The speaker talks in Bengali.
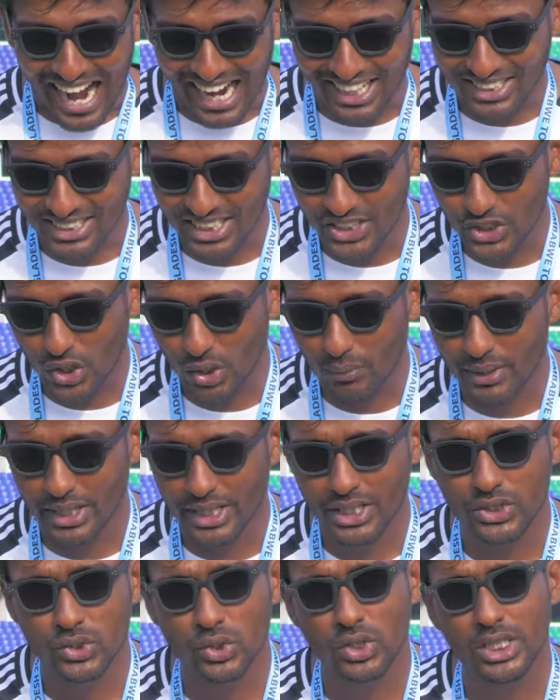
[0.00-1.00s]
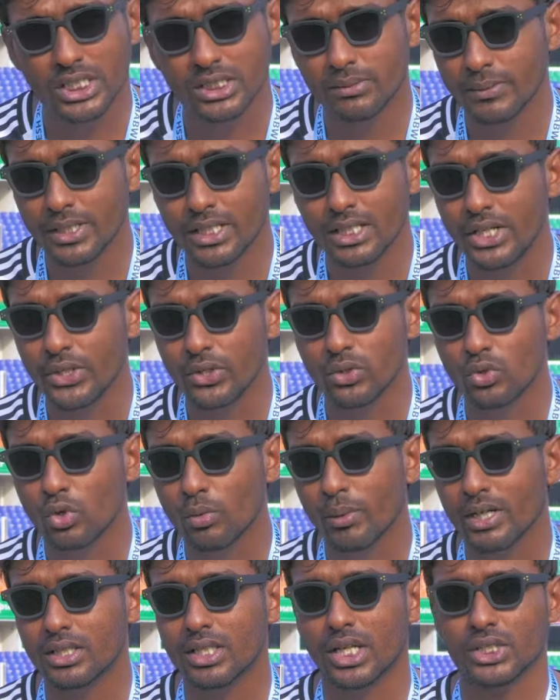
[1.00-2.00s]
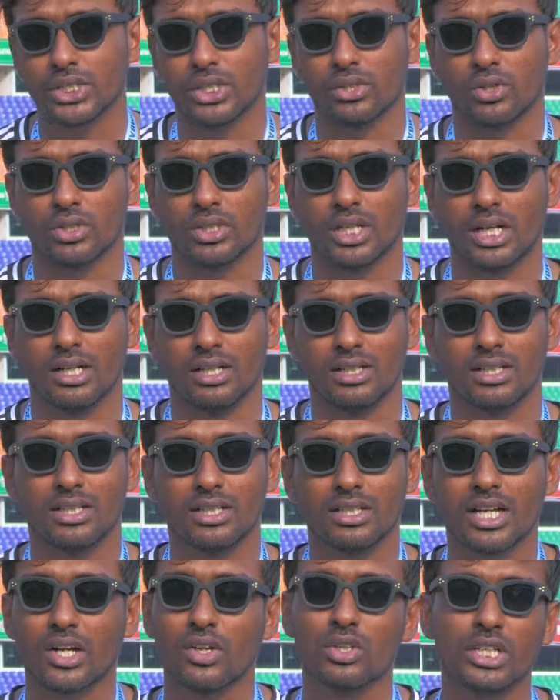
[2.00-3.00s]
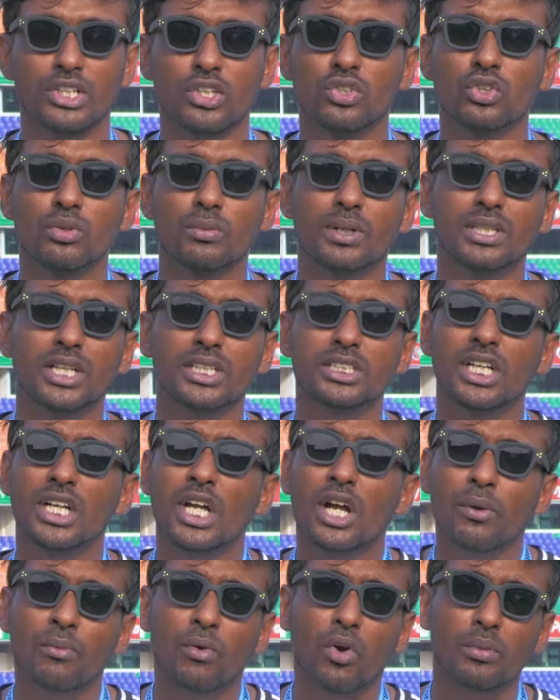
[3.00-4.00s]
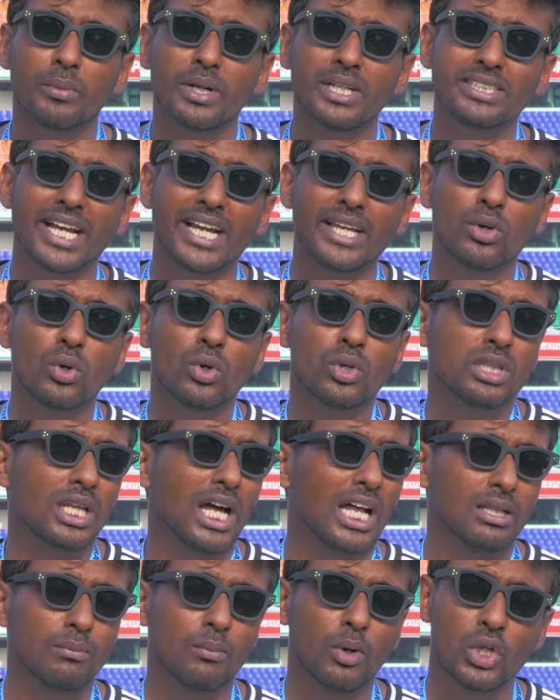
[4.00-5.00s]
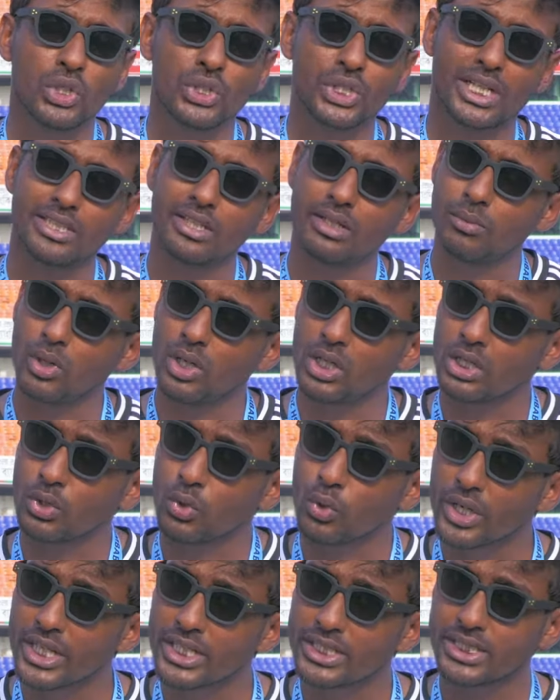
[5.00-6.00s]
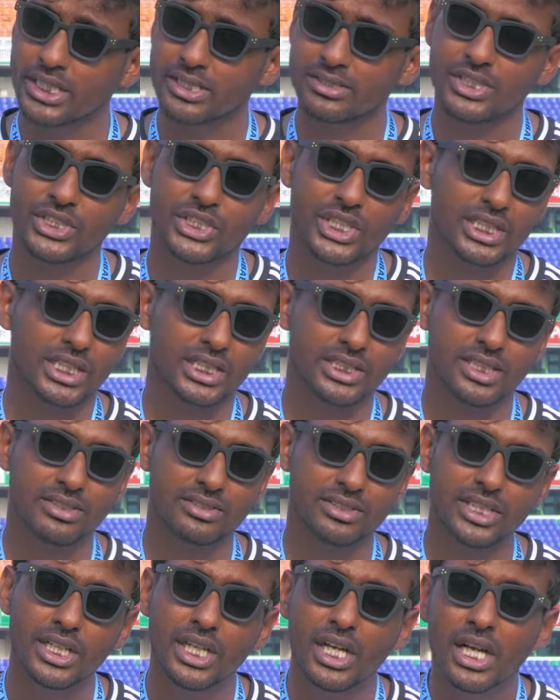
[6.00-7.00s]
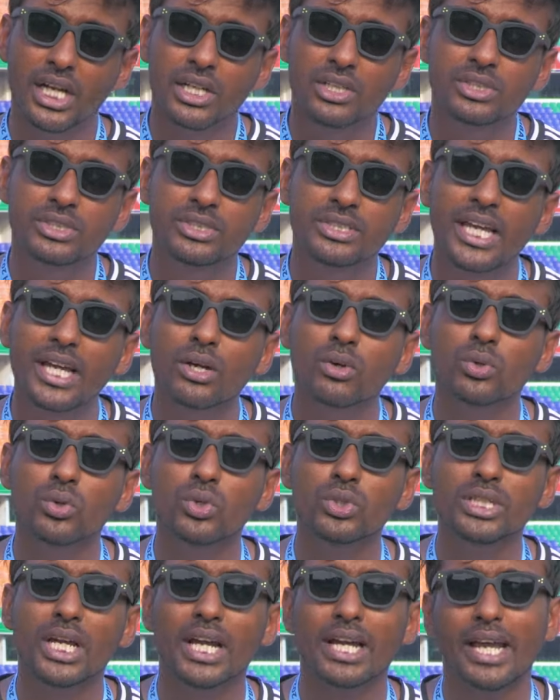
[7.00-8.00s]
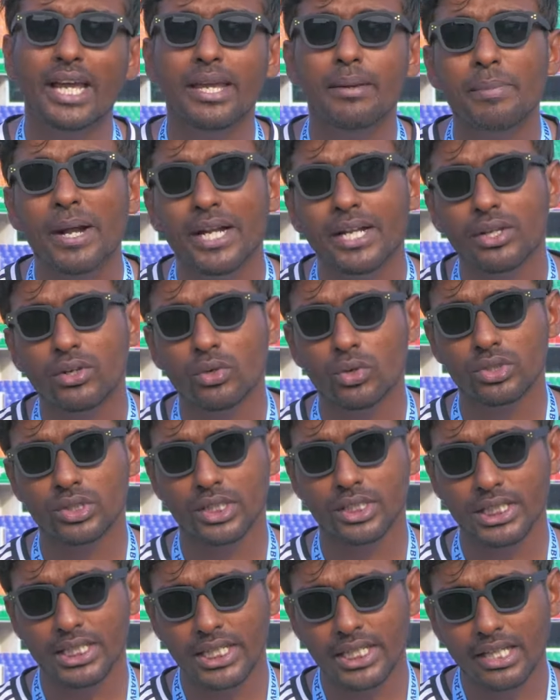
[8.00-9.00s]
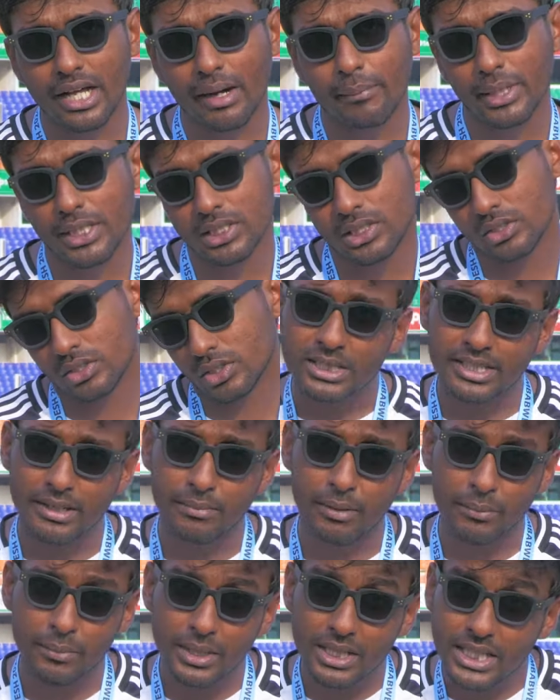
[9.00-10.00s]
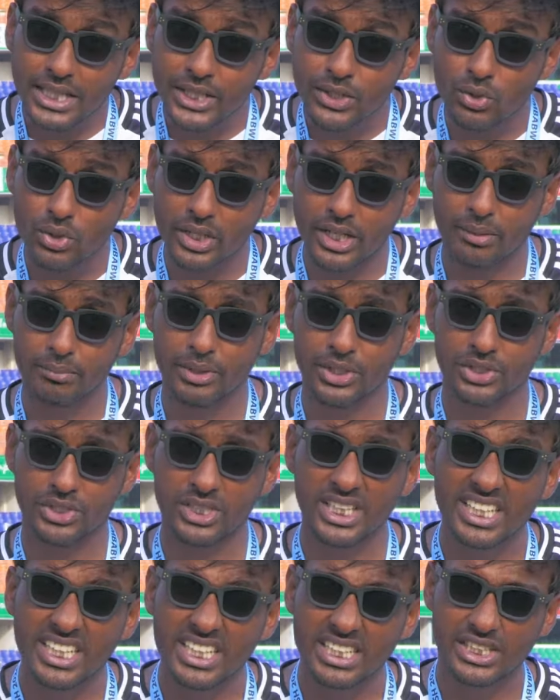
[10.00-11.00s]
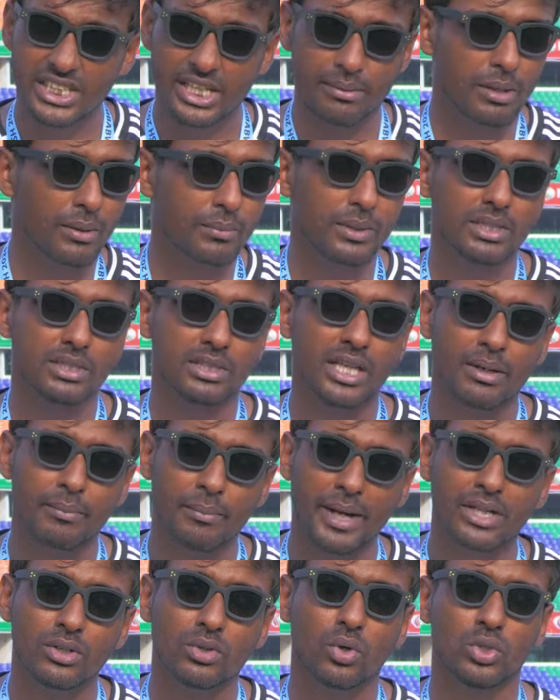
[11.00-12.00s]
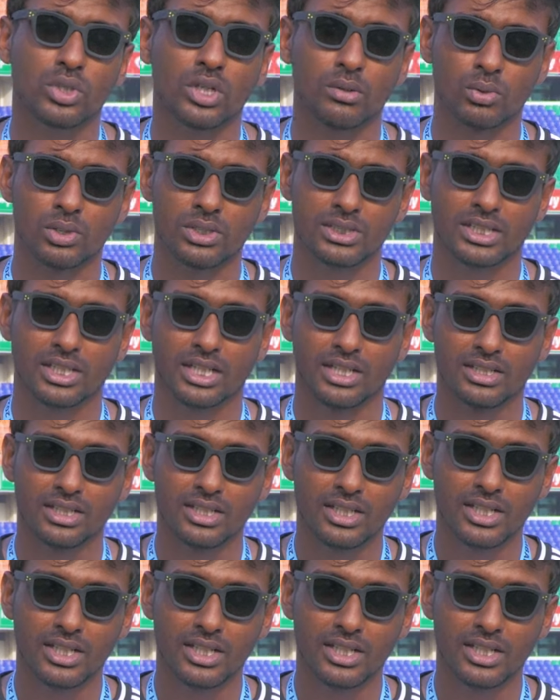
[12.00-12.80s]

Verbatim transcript: আসলেই সবার আগে চলে আসবে লিটন কুমার দাসের কথা কারণ লিটন কুমার দাস ফর্মেট যাই হোক লাল বল সাদা বল রঙিন জার্সি সাদা জার্সি যে কোনো জায়গায় ব্যাটিং করতে তিনি নামেন যেভাবে লিটনকে আমরা চিনি সেভাবে তার ব্যাট কথা বলছে না